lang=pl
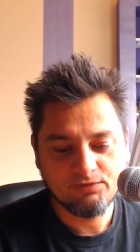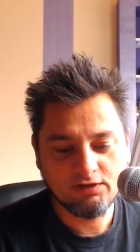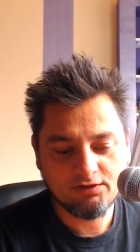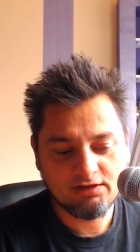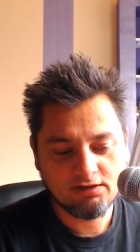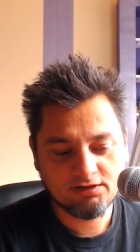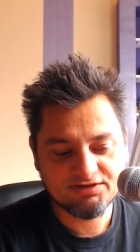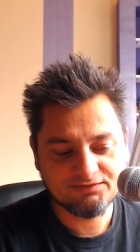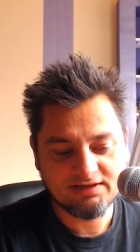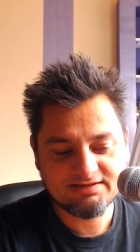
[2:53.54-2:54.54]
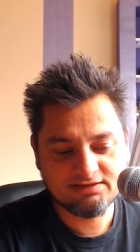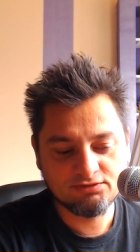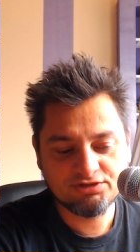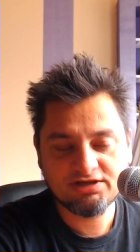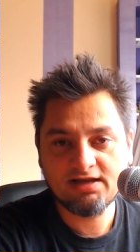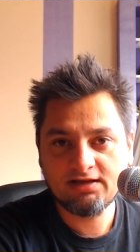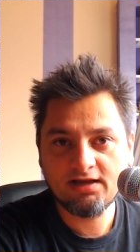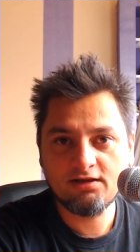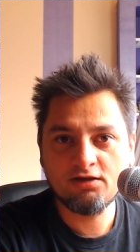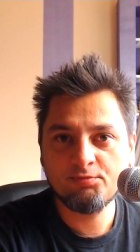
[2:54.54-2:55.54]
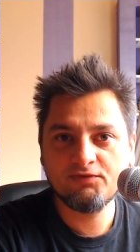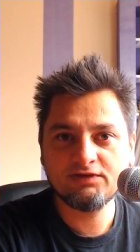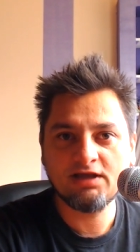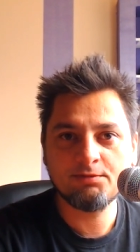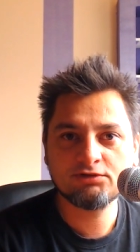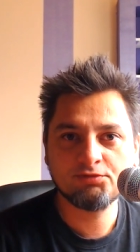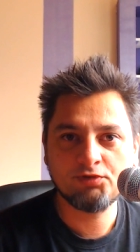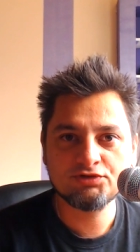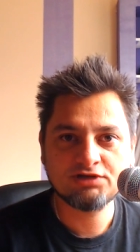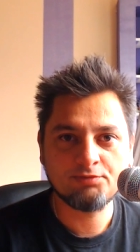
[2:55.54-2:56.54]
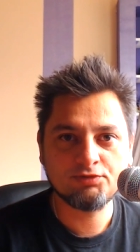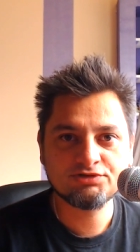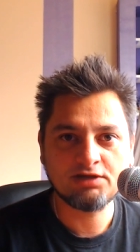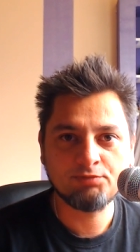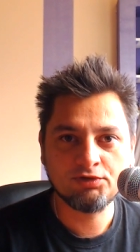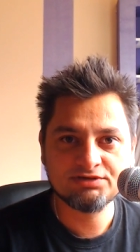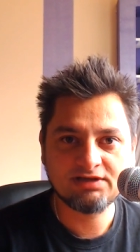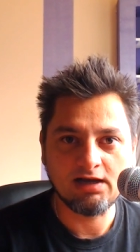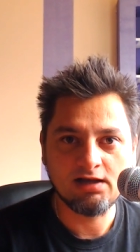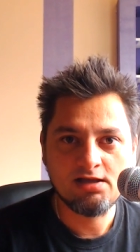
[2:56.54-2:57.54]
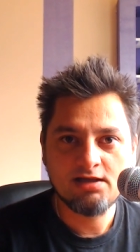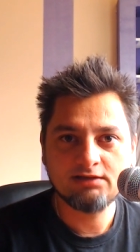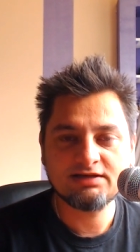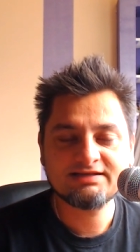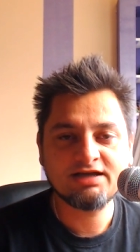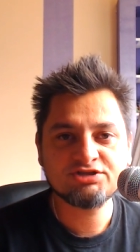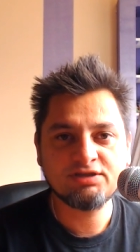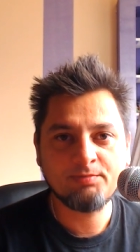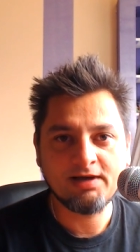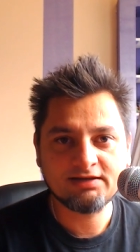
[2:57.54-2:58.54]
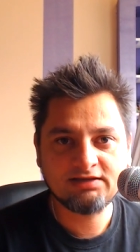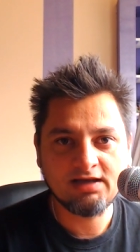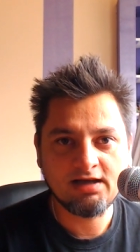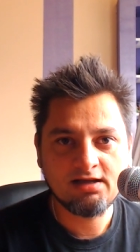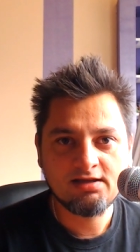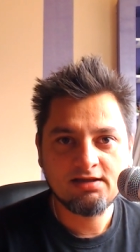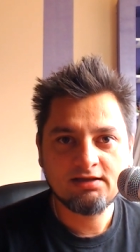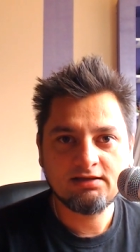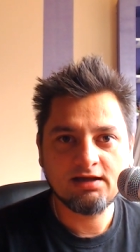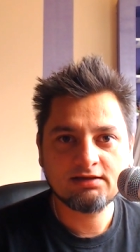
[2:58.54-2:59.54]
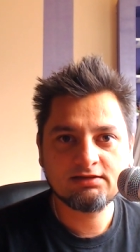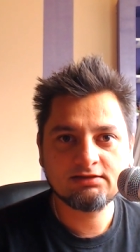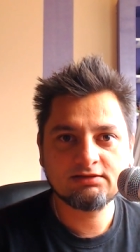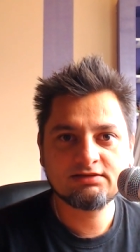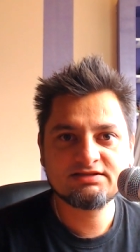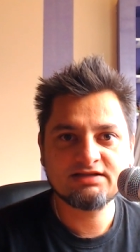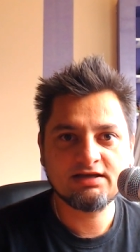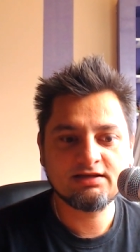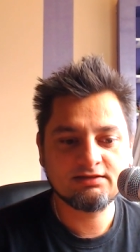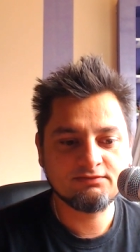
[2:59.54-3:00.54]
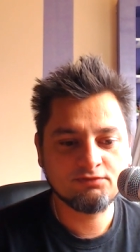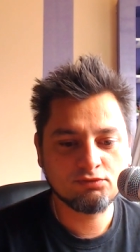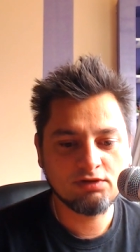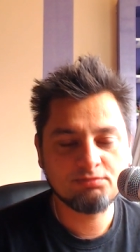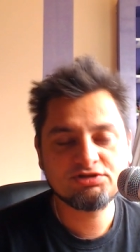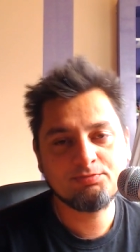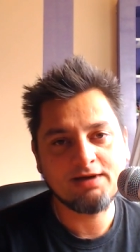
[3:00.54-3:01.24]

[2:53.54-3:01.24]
No i chodzą tacy ludzie, nie? I opowiadają, jak to Polska, Polska, Polska. I teraz każda partia jak chce w ogóle być